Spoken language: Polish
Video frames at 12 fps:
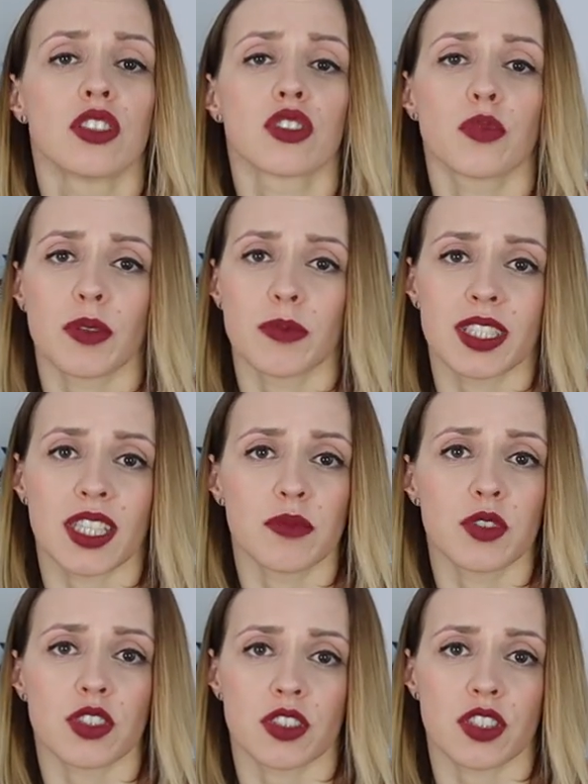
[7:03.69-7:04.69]
no to
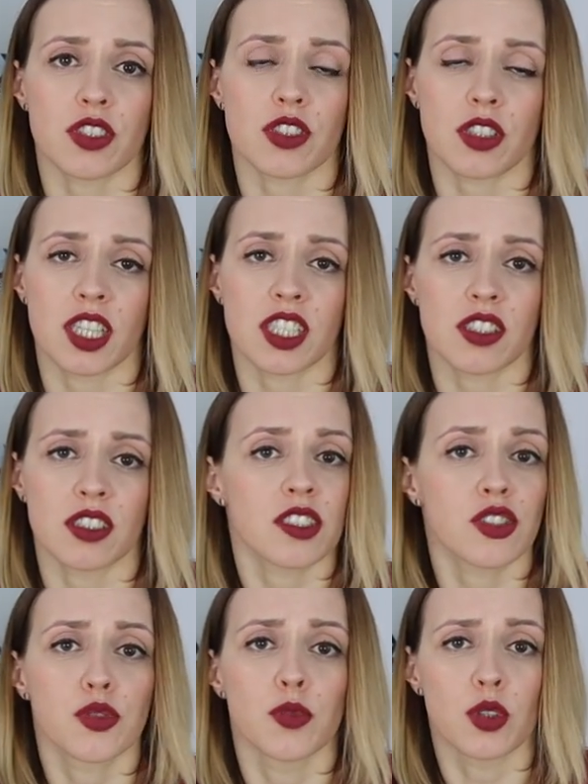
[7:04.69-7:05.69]
pamiętajmy, że też każdy,
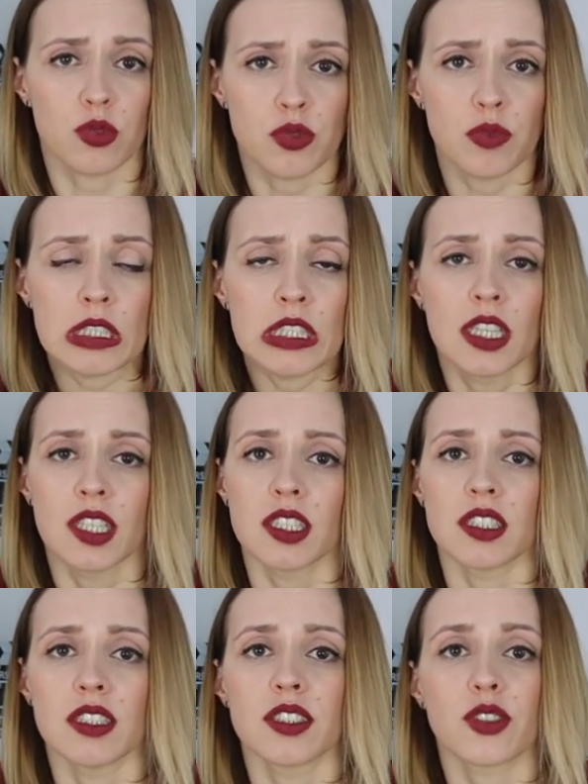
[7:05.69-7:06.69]
jesteśmy ludźmi
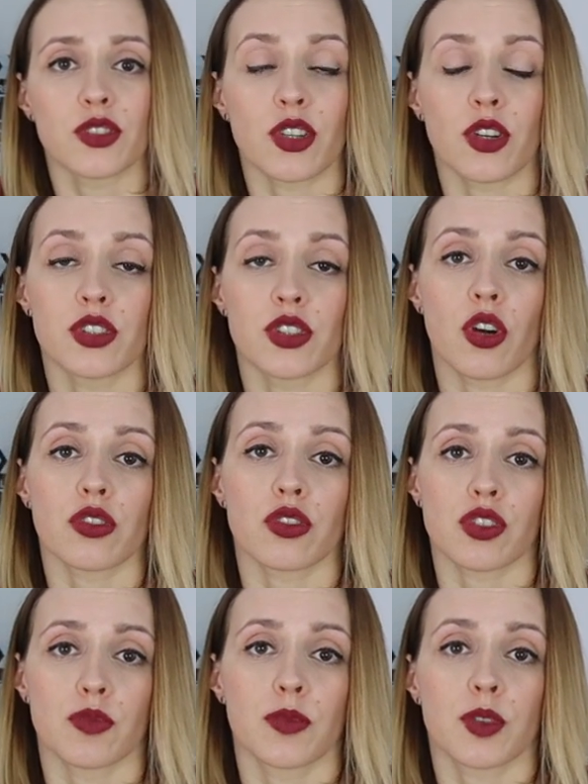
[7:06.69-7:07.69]
i to nie chodzi o
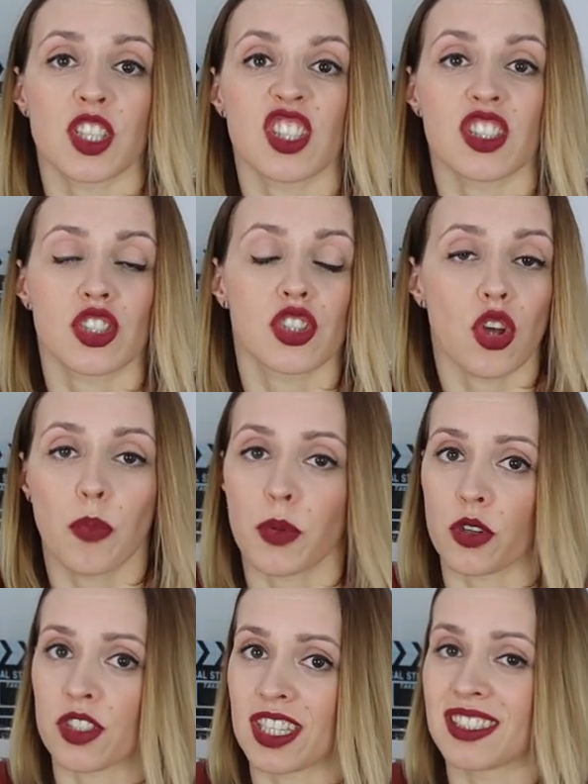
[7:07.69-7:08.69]
to, żeby przez
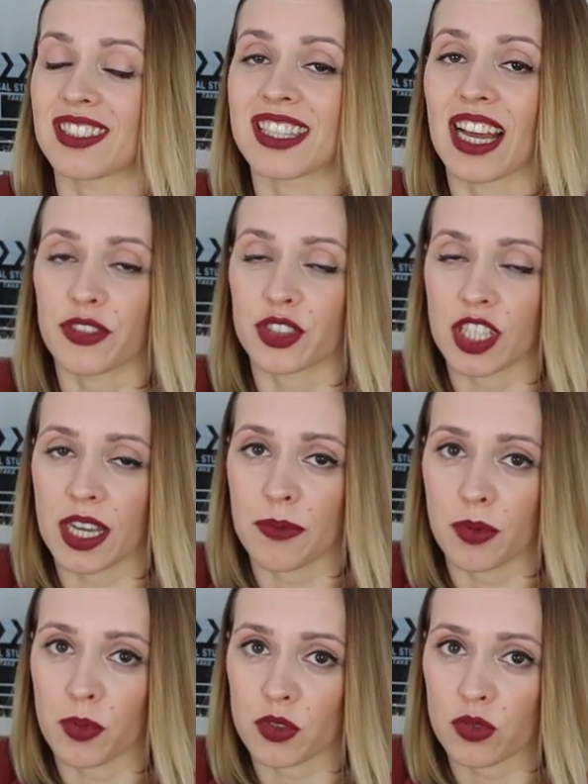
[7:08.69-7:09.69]
100% zawsze
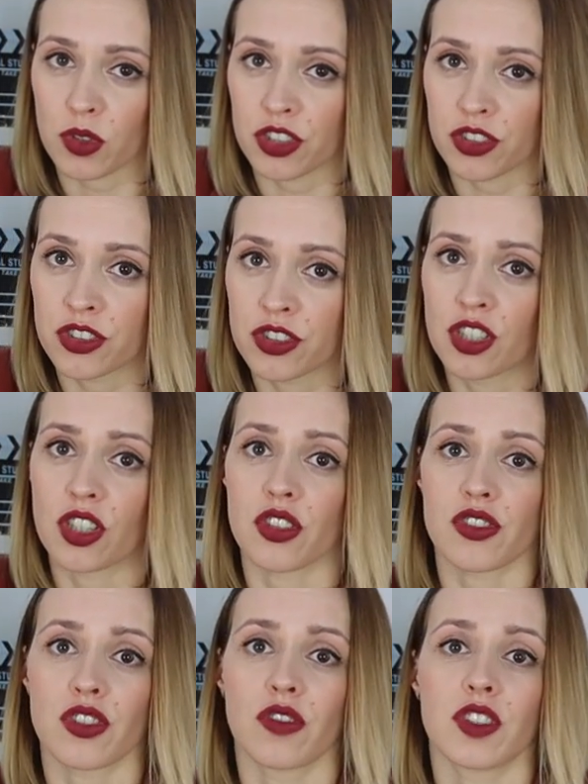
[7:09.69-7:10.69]
po prostu jeść
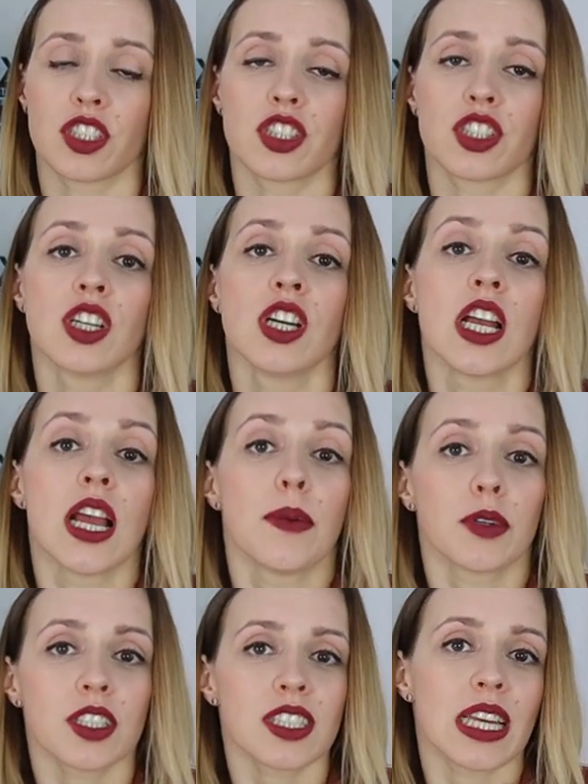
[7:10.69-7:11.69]
tylko zdrowe rzeczy,
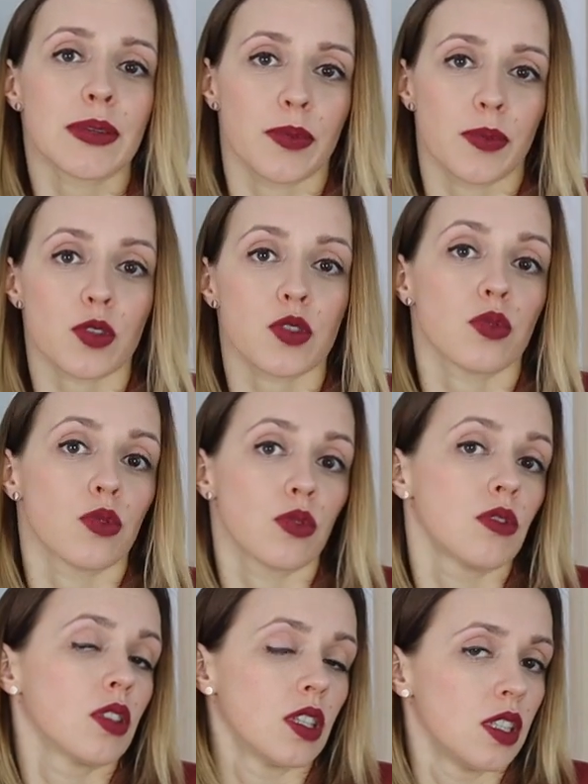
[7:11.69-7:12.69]
bo czasami po prostu